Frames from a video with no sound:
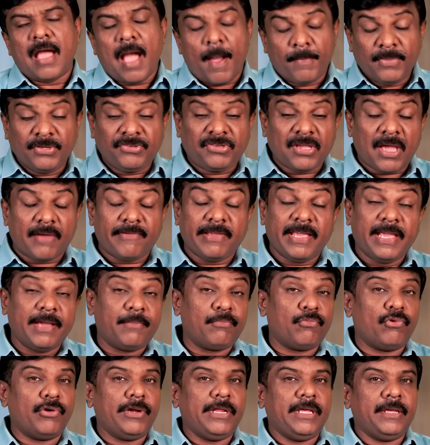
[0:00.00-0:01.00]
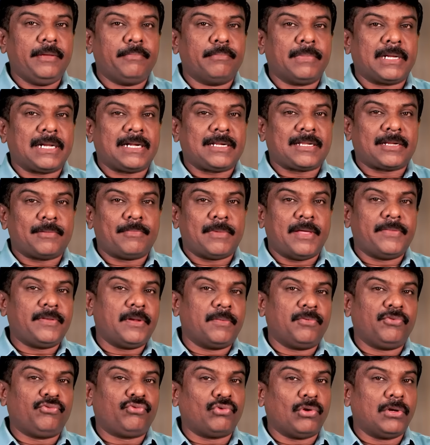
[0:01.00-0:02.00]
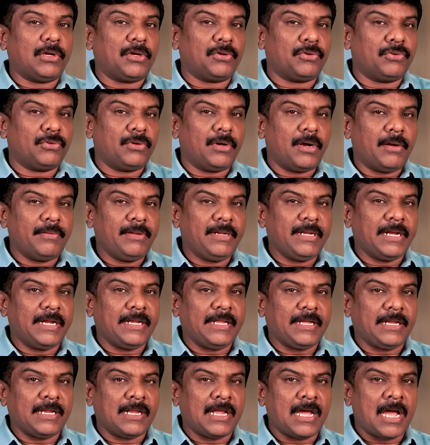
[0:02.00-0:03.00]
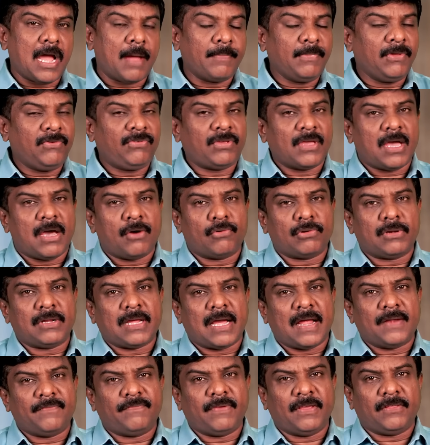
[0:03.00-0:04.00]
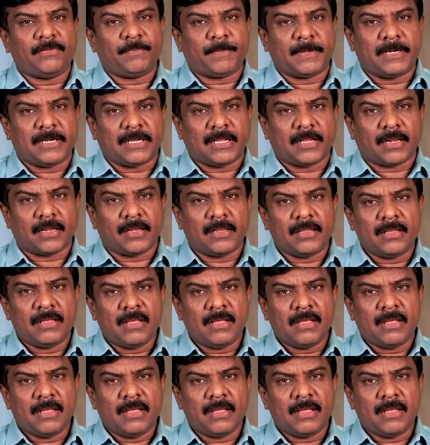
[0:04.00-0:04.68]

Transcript: அமித்ஷாவை ஏன் மோடி மிரட்டுற மாதிரி அப்படி சொல்லணும் அப்படின்னு கேட்டிங்கன்னா அமித்ஷா ஒரு அட்வைஸ் பண்ணுறார்